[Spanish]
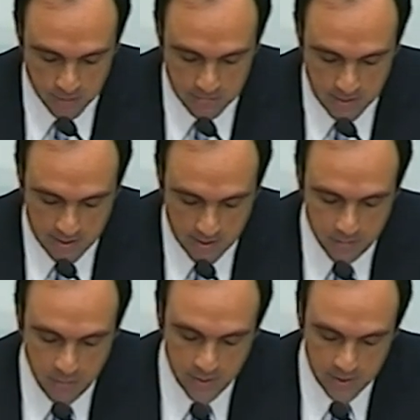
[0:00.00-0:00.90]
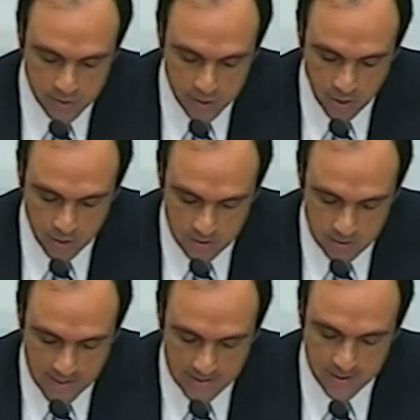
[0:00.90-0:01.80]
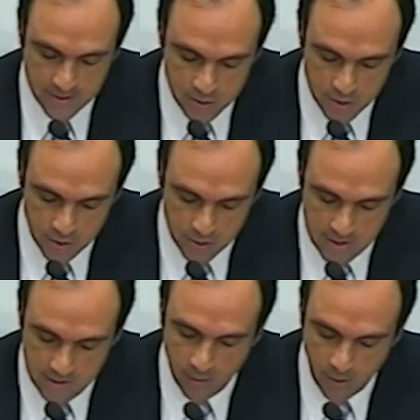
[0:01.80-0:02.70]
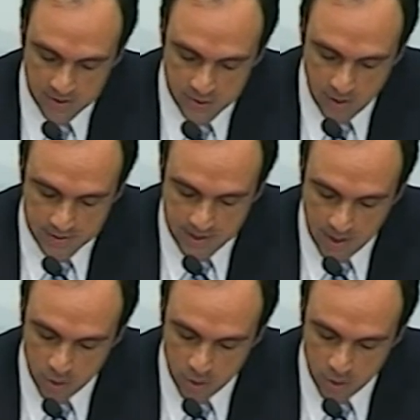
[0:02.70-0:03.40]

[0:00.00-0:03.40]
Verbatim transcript: prevención, atención y formación en salud,